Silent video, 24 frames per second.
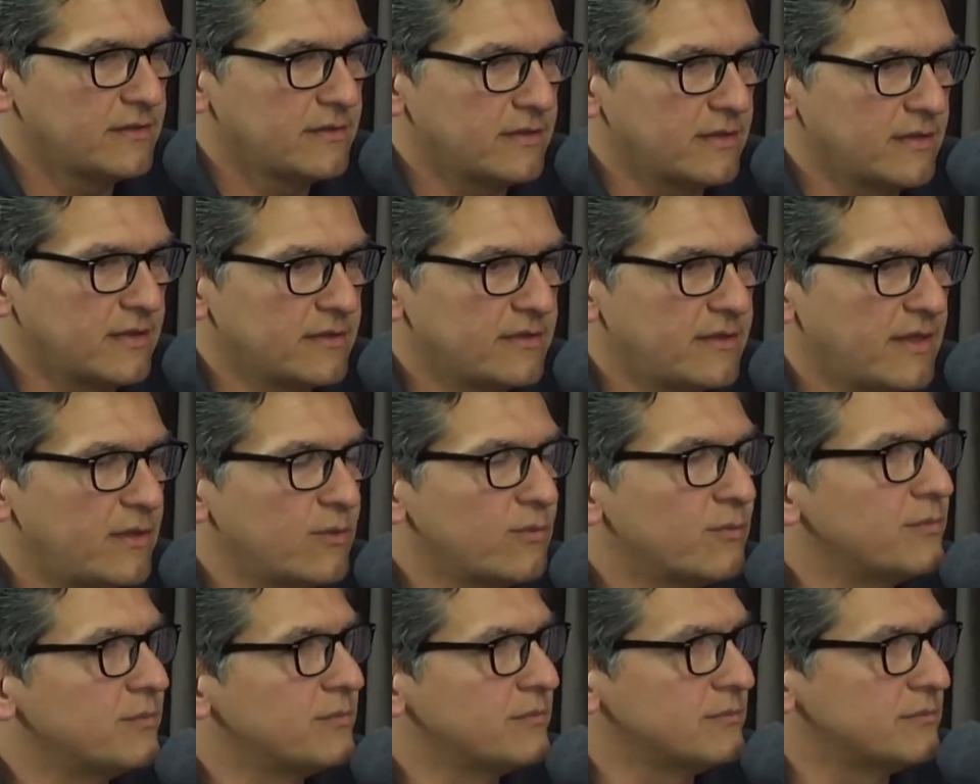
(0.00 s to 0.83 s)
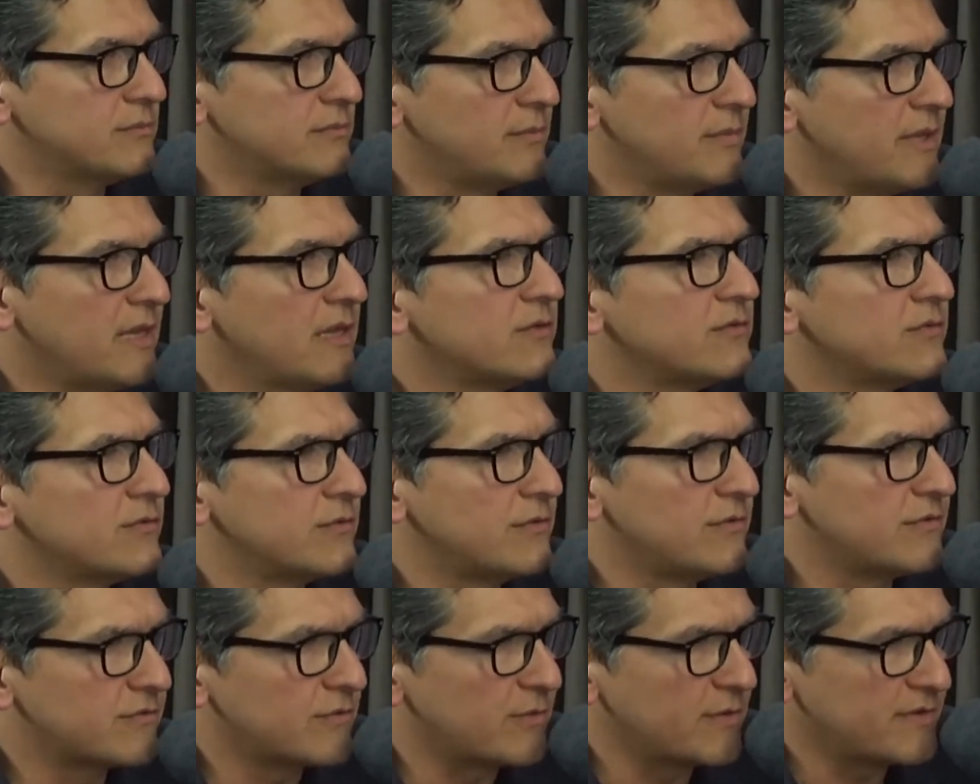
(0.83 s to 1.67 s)
Né, tem um
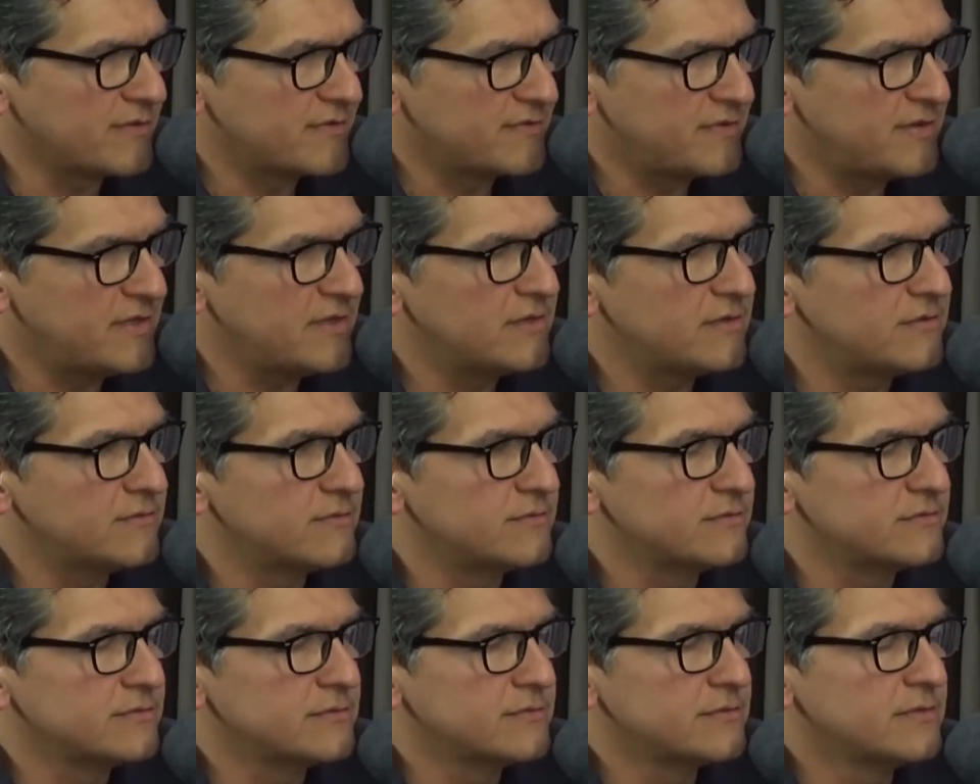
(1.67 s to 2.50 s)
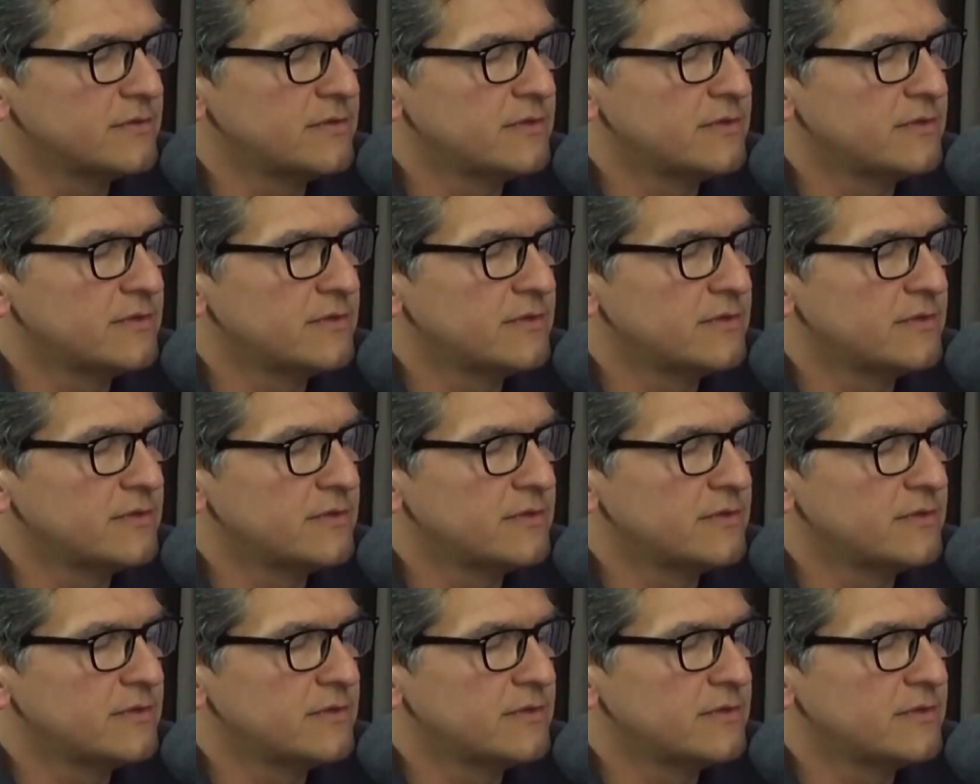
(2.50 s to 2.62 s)
medo desconhecido.